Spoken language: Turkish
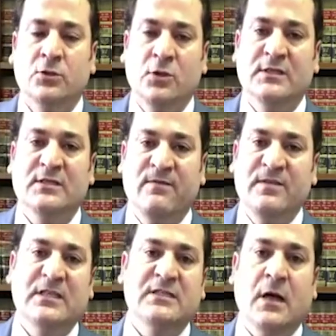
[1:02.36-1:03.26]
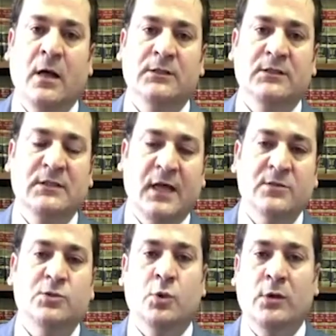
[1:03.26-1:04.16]
Dolayısıyla vizenizi aldıktan
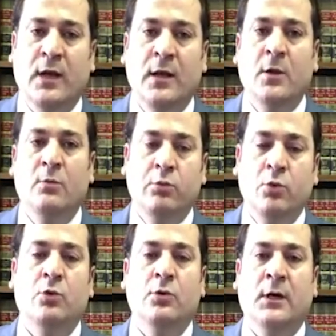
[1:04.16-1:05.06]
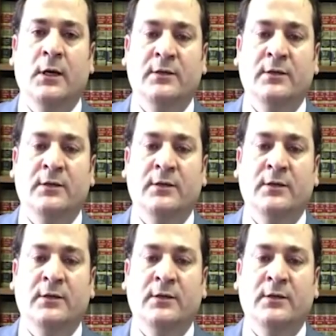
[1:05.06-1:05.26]
sonra bu e,